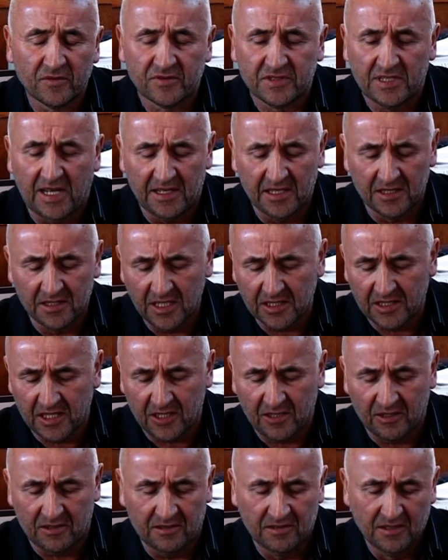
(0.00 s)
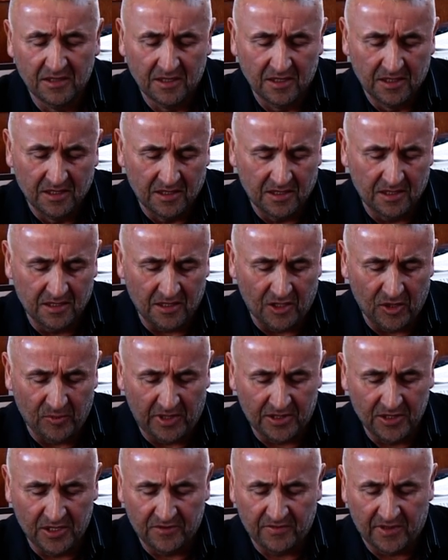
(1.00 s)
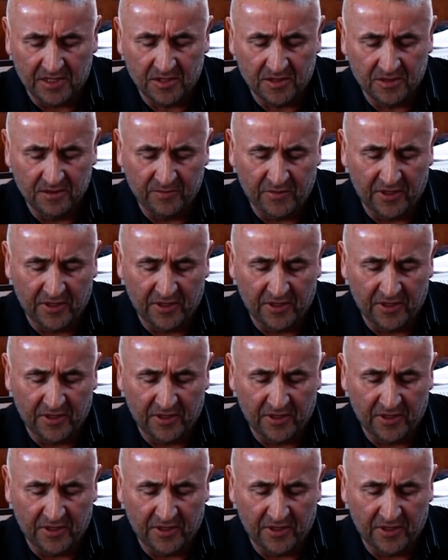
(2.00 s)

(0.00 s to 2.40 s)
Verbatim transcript: w stanie nikt tego y, opanować.